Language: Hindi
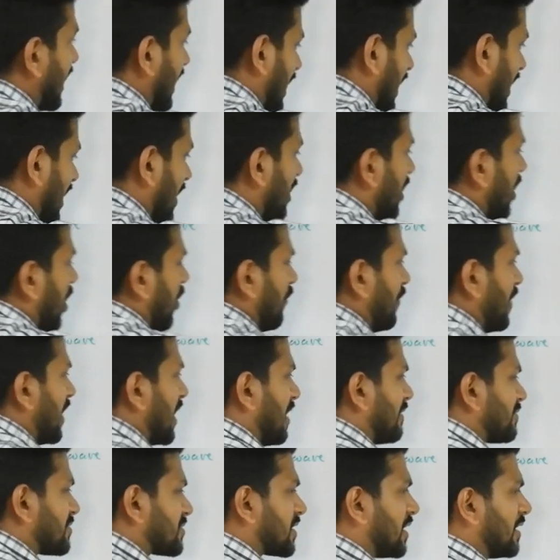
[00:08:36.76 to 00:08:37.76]
है वी
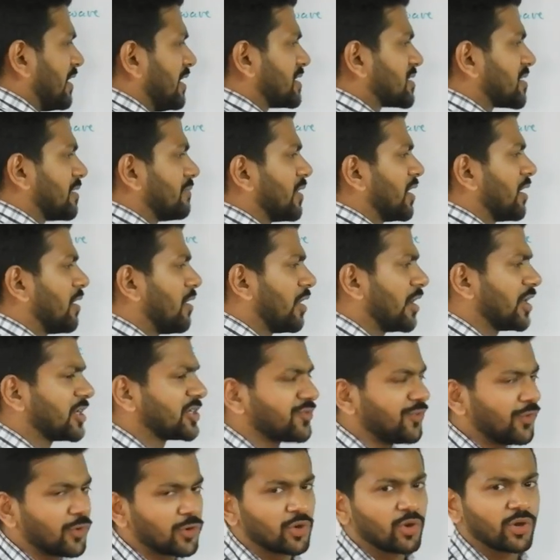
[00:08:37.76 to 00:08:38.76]
हैव स्टडीड समथिंग कॉल्ड
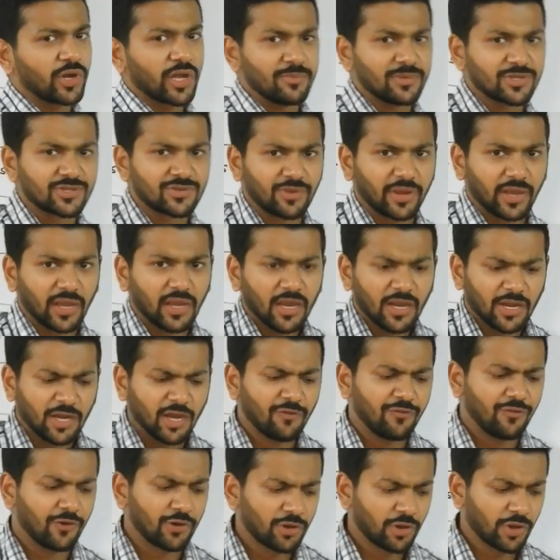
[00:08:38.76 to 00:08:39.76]
एज फोटो केमिस्ट्री ना
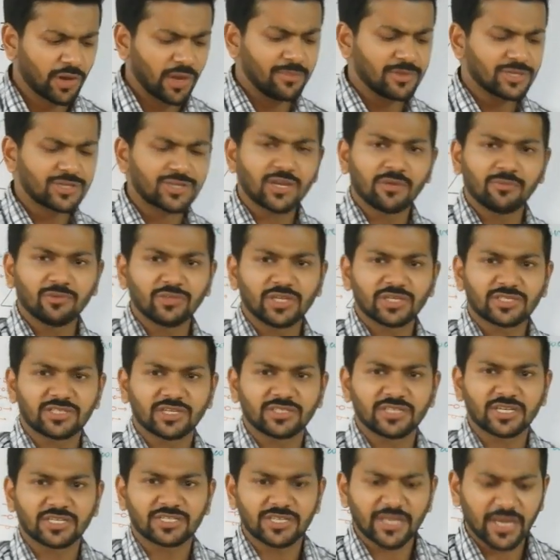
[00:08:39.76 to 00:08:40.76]
फोटो केमिस्ट्री मुझे
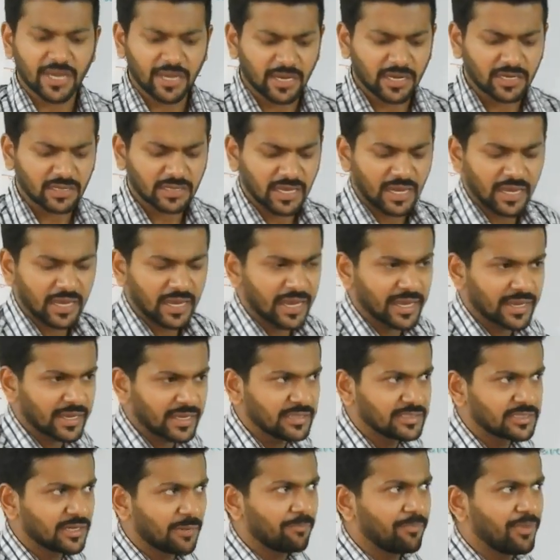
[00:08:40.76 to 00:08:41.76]
सजेस्ट ये करता है
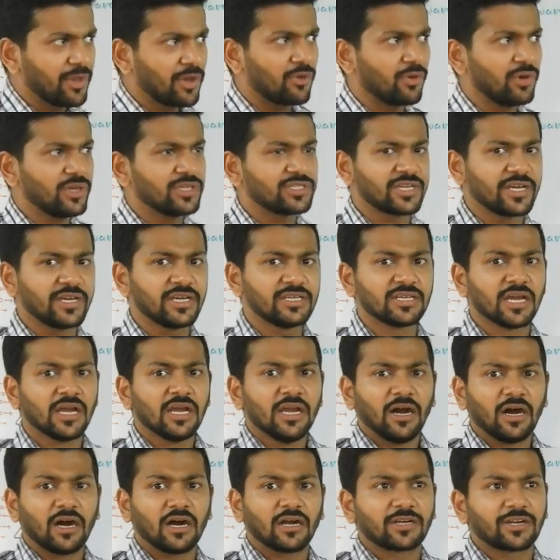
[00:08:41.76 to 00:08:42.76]
कि जब भी कोई चीज़
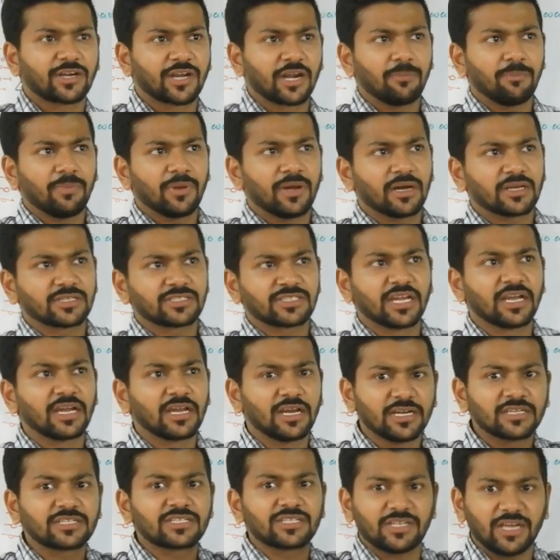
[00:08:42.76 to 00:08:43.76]
ट्रिप
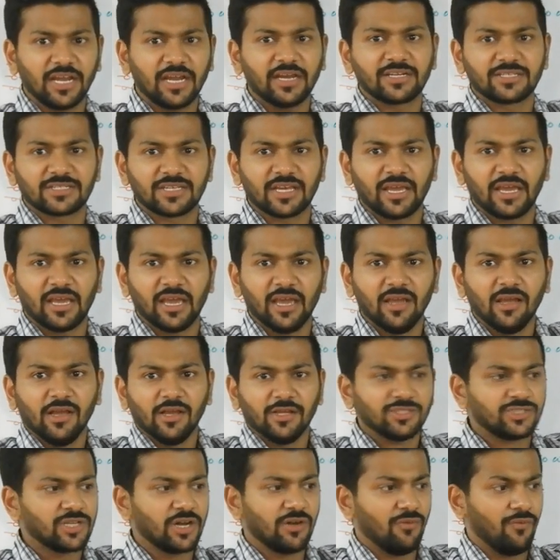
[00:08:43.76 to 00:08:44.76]
सिंगलेट स्टेट से
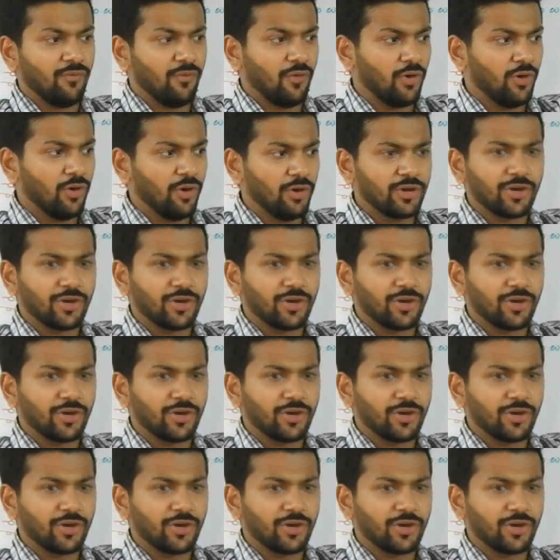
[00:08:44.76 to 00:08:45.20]
जब वो